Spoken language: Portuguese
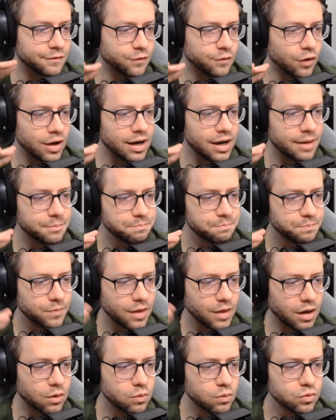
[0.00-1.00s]
Fora
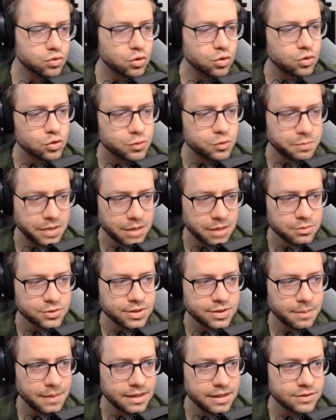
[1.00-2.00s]
alguns outros
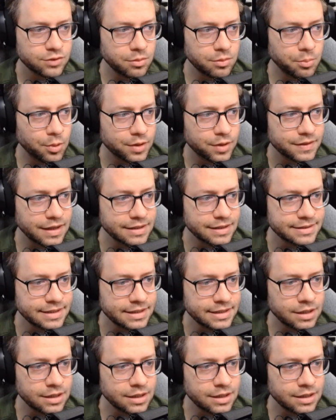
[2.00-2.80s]
prêmios também que são importantes.